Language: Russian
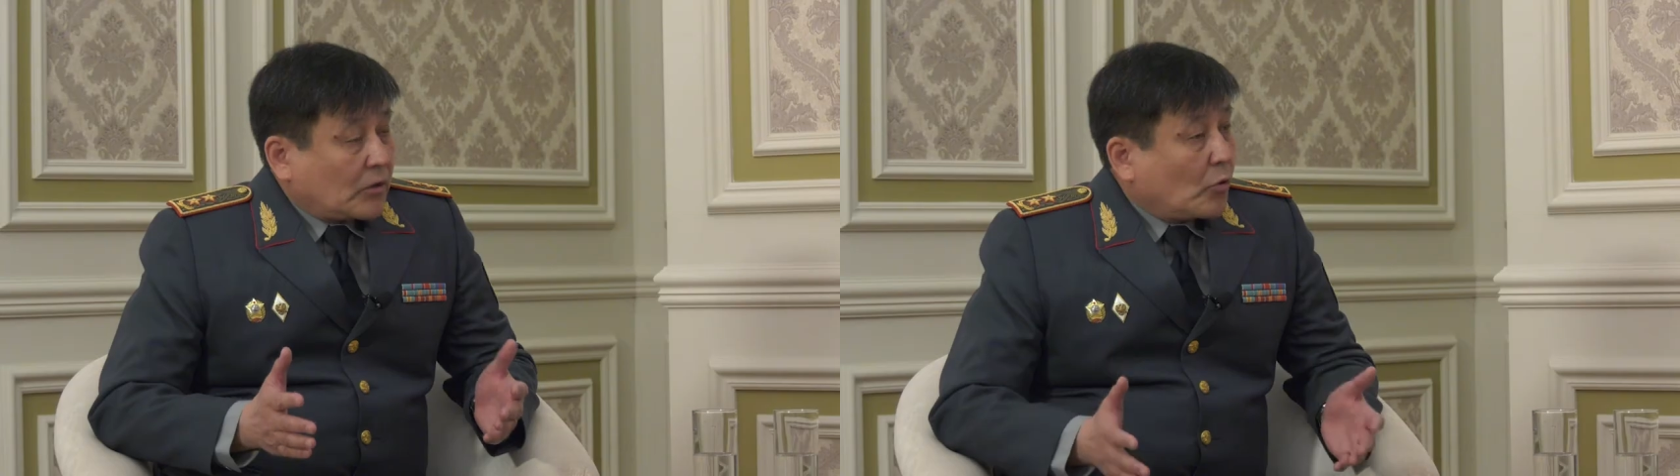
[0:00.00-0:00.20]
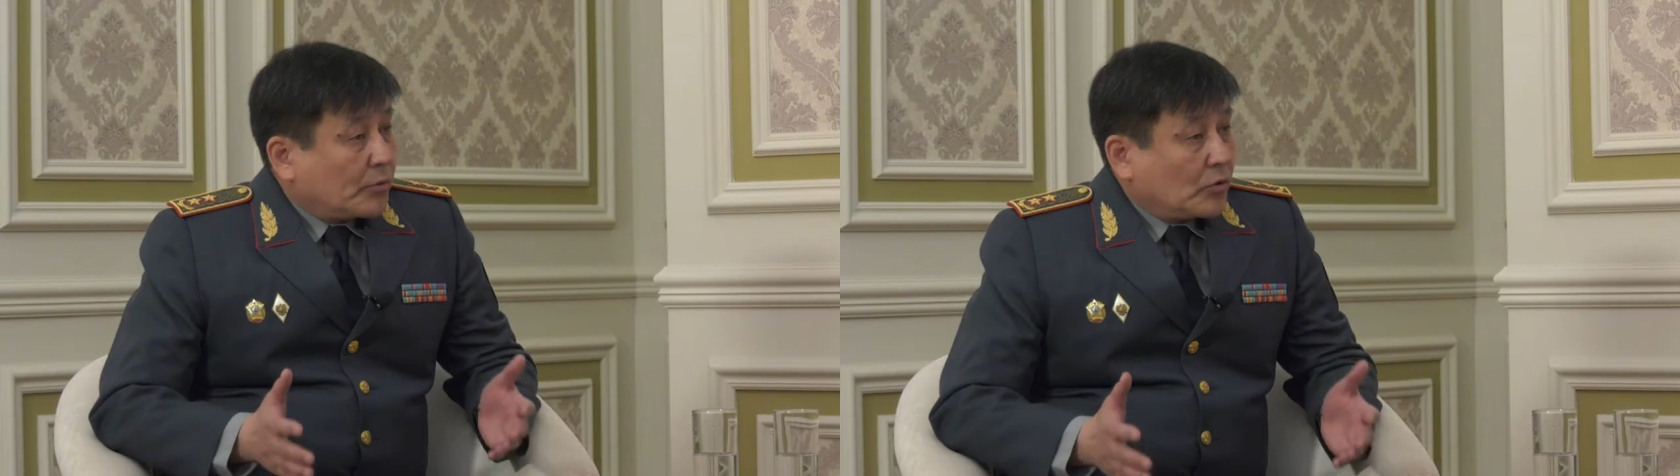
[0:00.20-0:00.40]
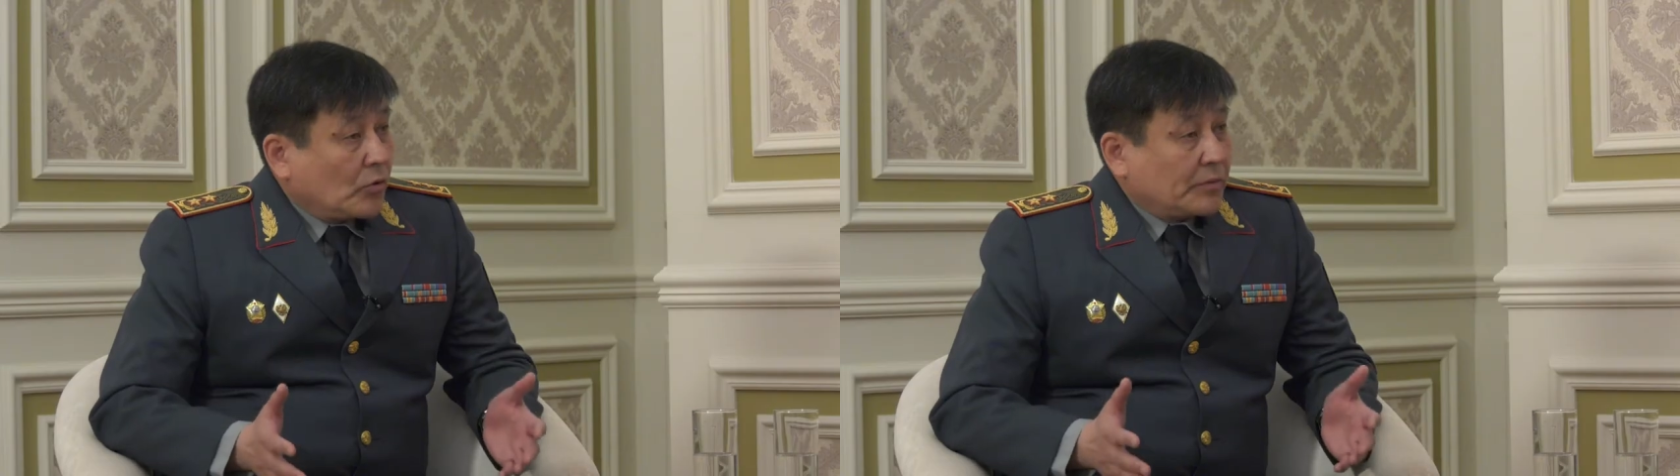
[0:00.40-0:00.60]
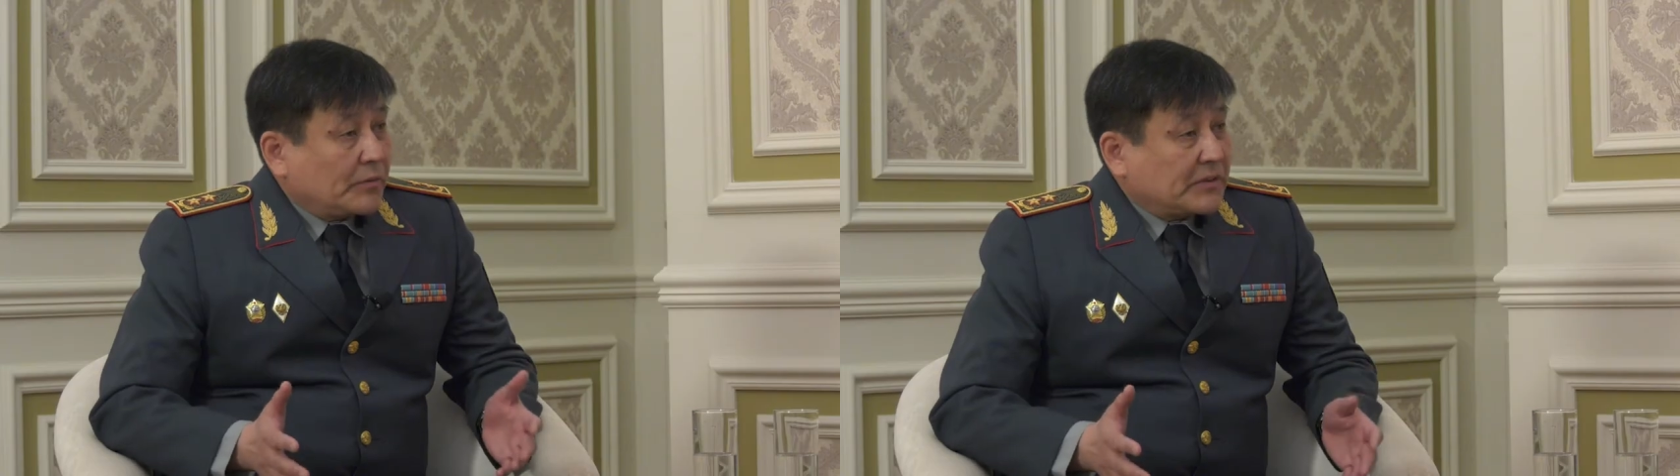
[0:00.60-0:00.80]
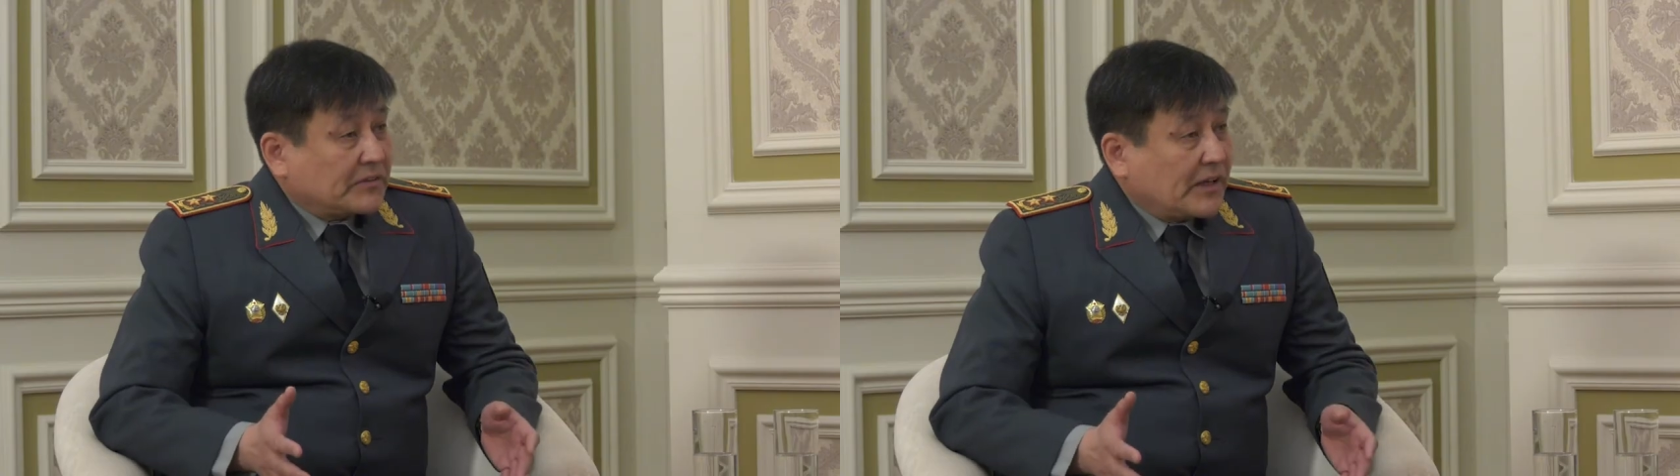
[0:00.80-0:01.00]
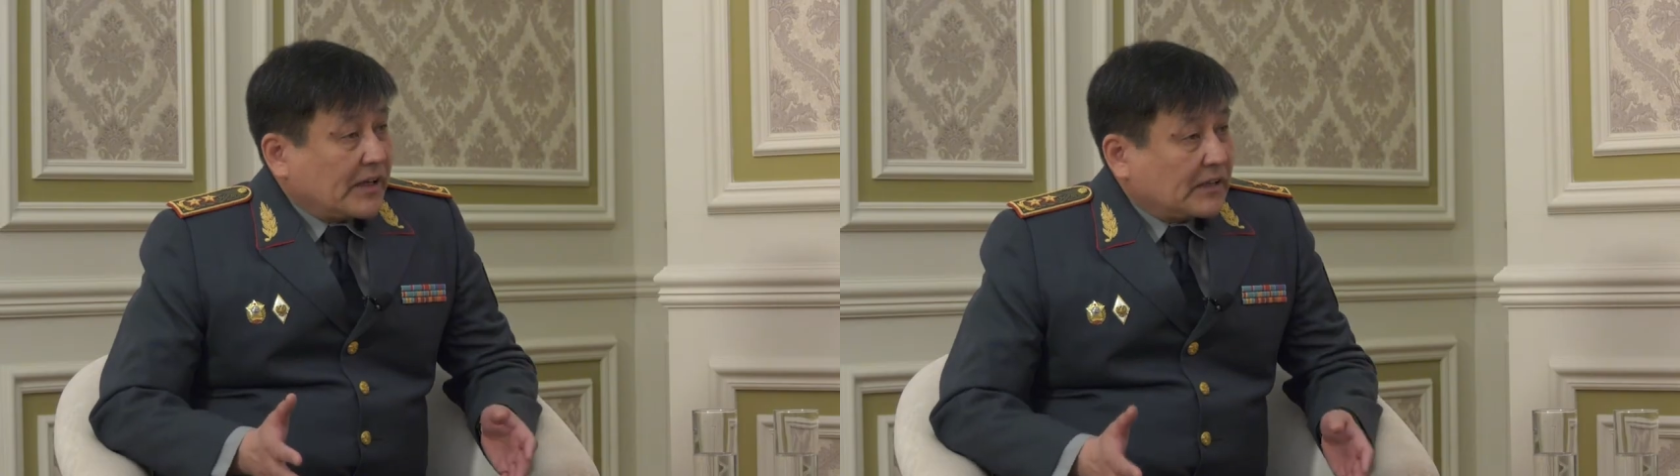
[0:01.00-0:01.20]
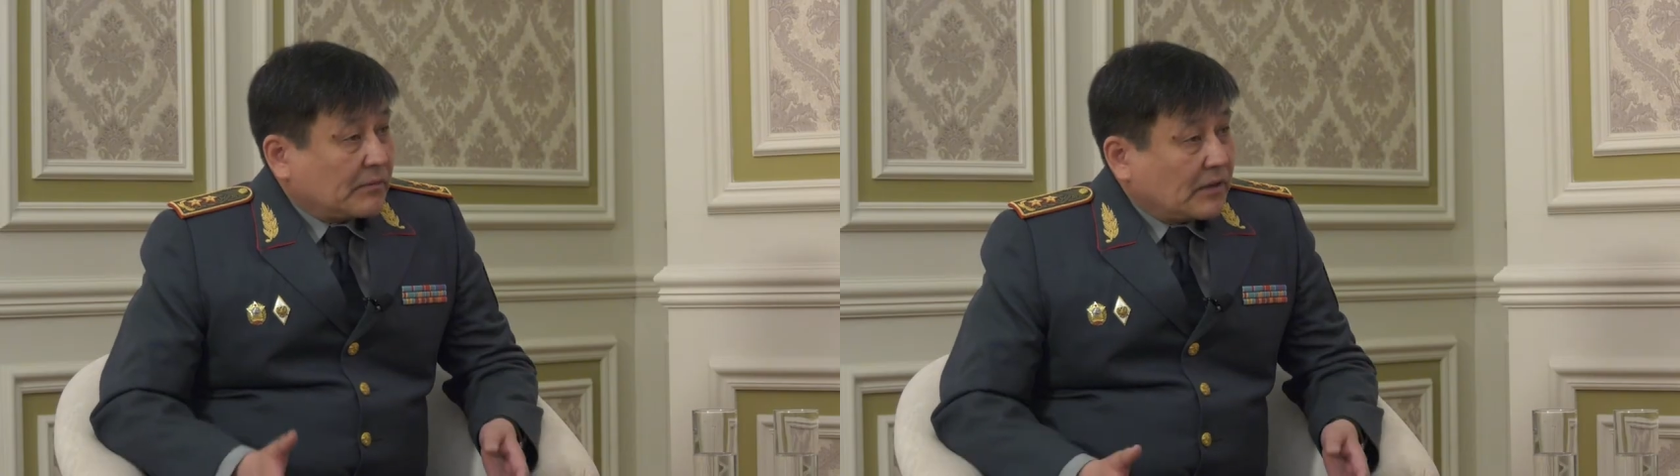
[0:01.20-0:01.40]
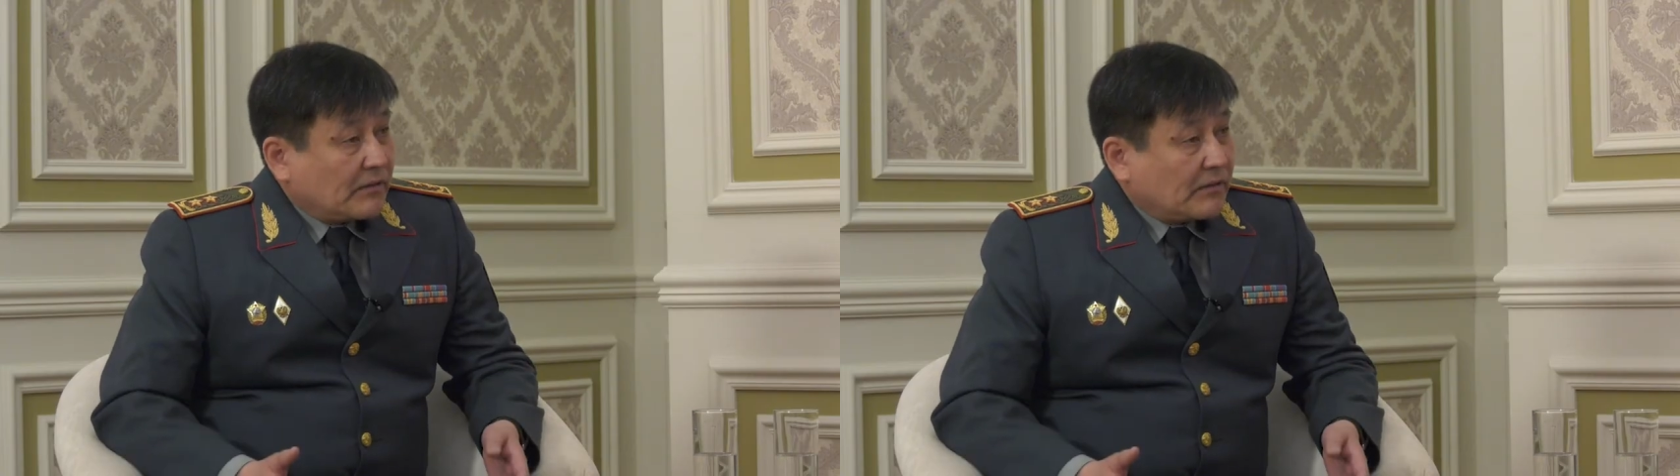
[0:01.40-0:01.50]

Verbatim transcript: Накопленный опыт позволяет нам